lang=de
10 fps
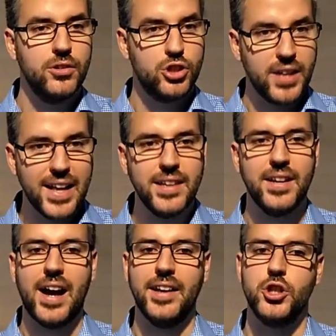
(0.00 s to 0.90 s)
Stellen in
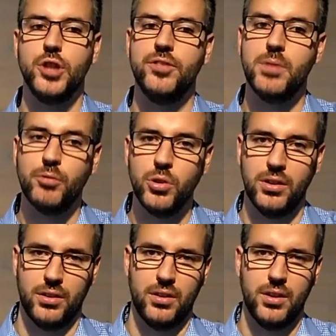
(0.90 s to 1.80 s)
der Heiligen Schrift
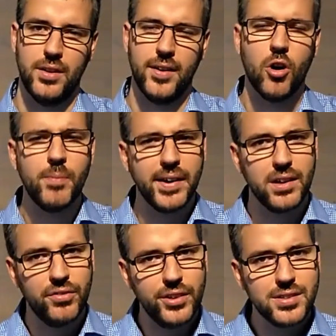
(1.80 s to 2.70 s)
überwunden und mein
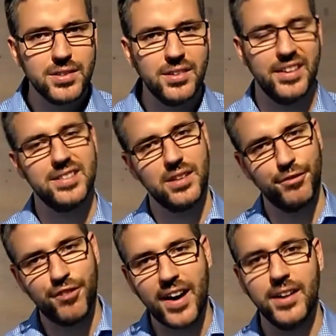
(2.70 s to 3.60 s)
Gewissen ist
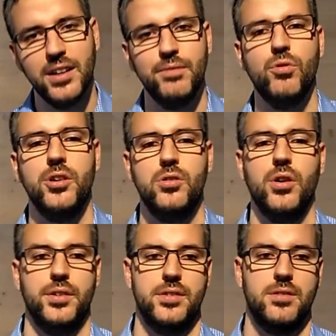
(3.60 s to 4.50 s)
gefangen im Wort
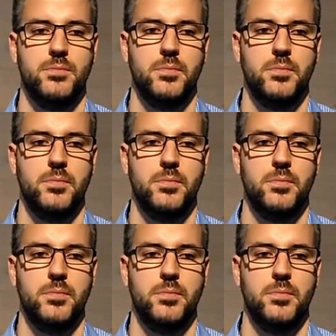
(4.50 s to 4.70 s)
Gottes.